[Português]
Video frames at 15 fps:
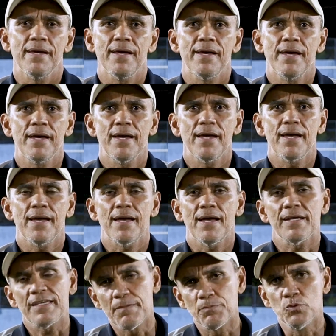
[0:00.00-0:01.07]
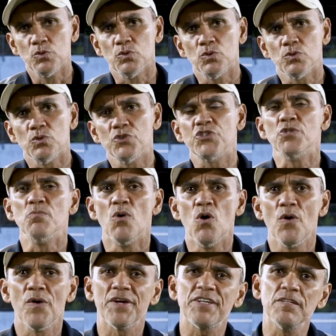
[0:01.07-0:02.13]
é, a equipe do, do
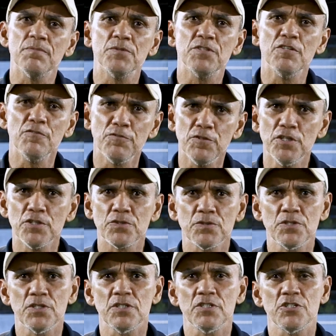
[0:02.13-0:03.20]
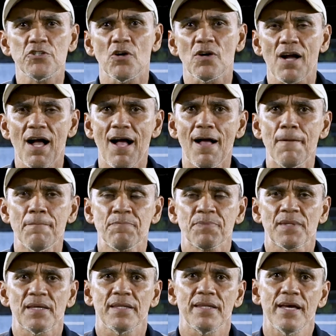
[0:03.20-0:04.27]
Timon é uma equipe difícil de, de jogar,
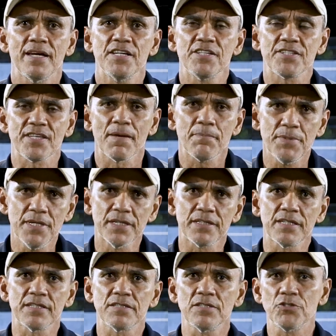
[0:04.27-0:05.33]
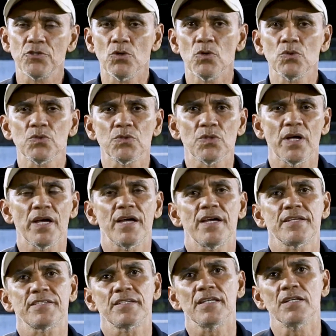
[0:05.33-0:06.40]
né? A gente sabia que esse jogo
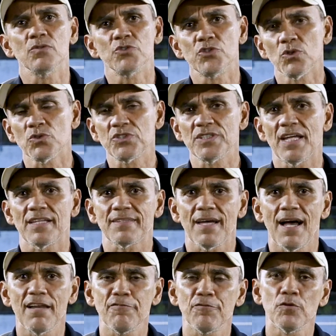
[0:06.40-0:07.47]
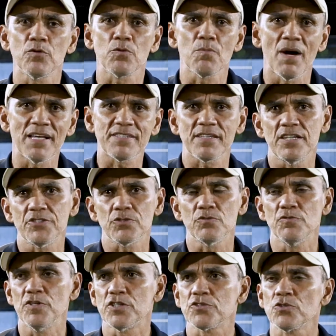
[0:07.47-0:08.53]
é, seria um jogo de detalhe, foi o mais que a gente
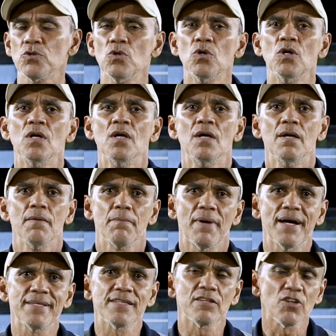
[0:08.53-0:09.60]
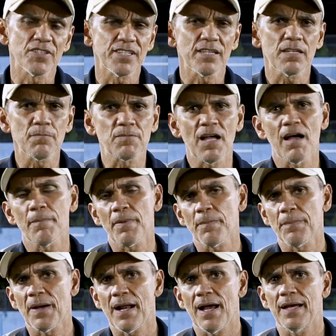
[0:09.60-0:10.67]
conversou, mas a nossa equipe estava
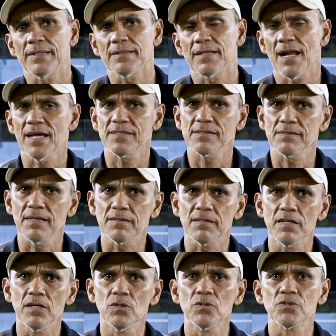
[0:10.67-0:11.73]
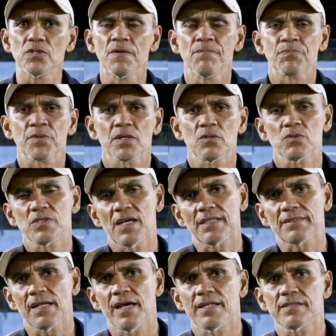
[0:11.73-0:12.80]
preparada, graças a Deus. Os
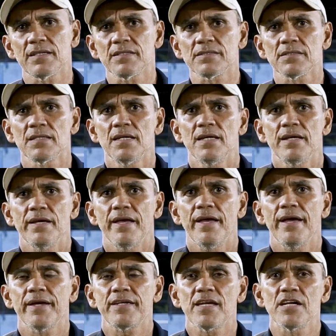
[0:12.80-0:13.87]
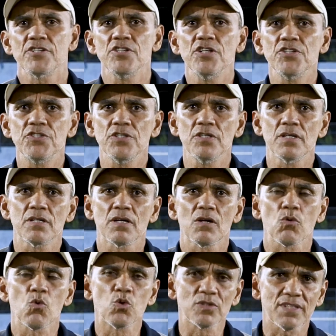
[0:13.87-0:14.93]
atletas é, que a gente
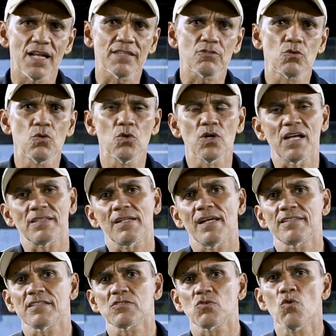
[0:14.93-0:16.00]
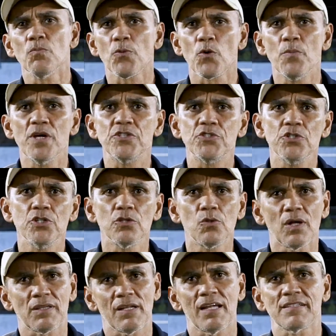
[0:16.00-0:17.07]
contratou, atletas
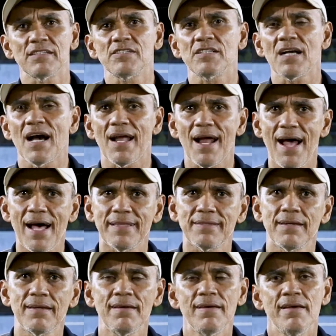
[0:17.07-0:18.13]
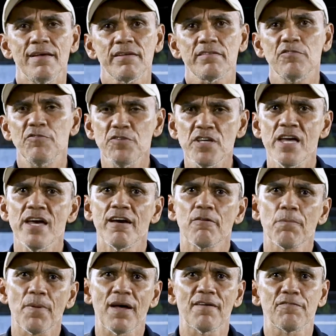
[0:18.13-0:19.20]
comprometidos, atletas de caráter, que
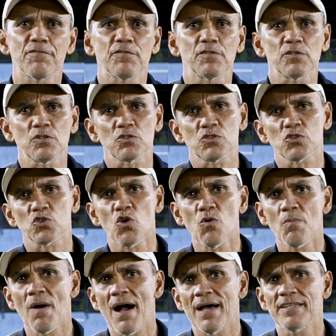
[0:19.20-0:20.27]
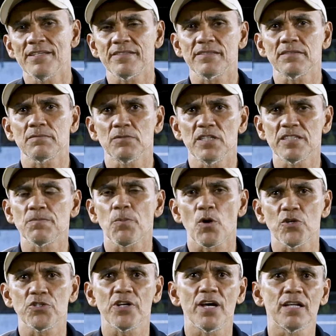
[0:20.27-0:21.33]
vieram para somar nesse, nesse
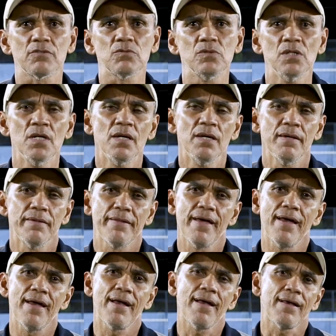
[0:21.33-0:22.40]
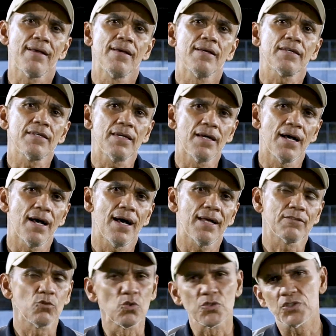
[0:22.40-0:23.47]
projeto, né? que
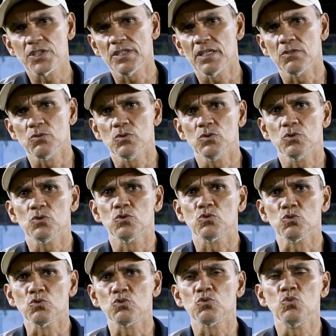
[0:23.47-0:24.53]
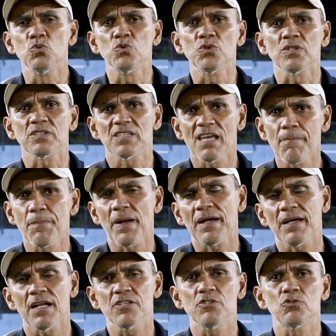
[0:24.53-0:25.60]
a torcida do, do Tum Tum sempre
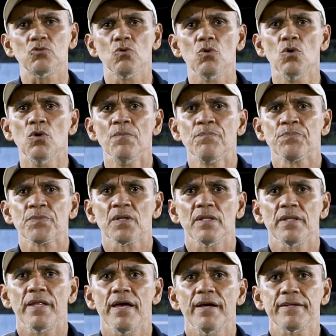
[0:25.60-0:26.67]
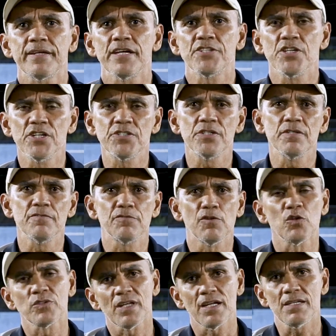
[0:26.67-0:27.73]
acreditou né? que a gente
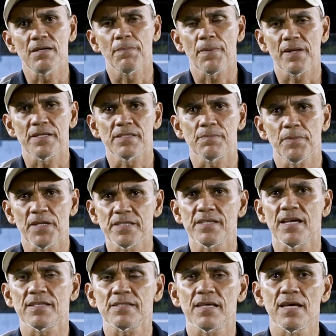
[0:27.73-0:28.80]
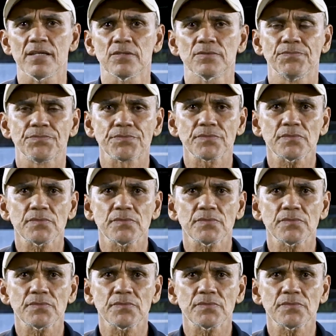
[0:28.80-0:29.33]
voltaria para esse, pra esse acesso.